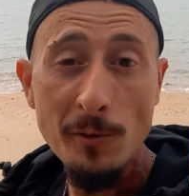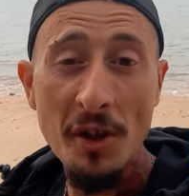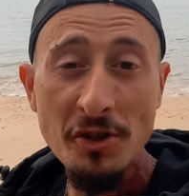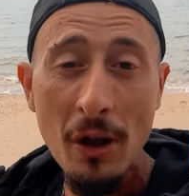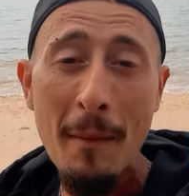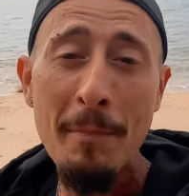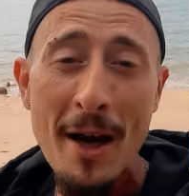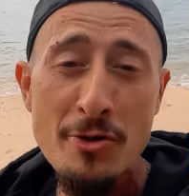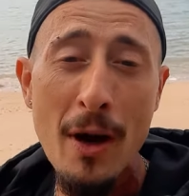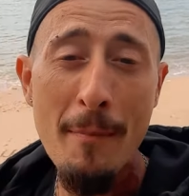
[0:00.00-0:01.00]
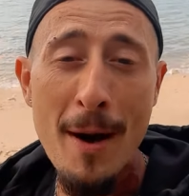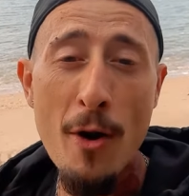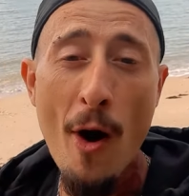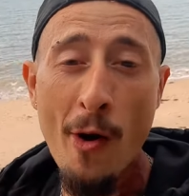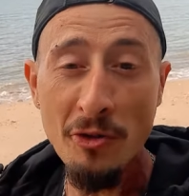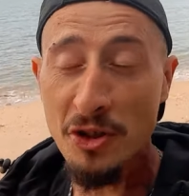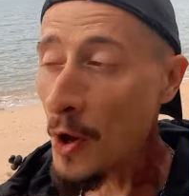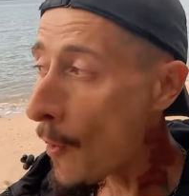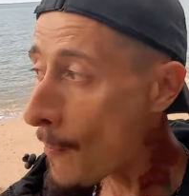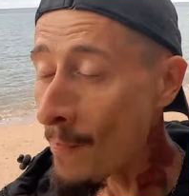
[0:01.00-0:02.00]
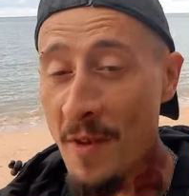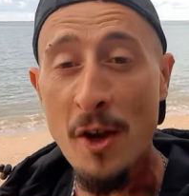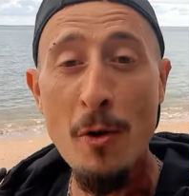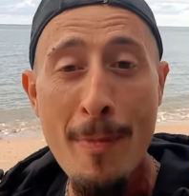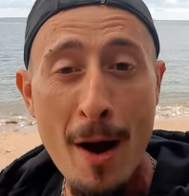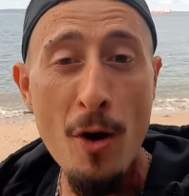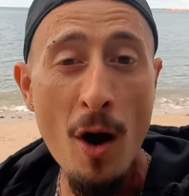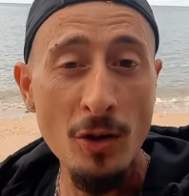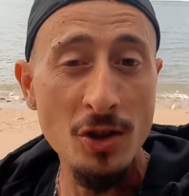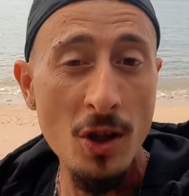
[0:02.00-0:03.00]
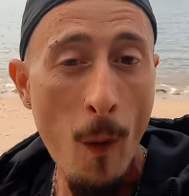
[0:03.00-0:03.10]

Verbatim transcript: On est sur la plage de la Belle Anse. Il y a une belle anse.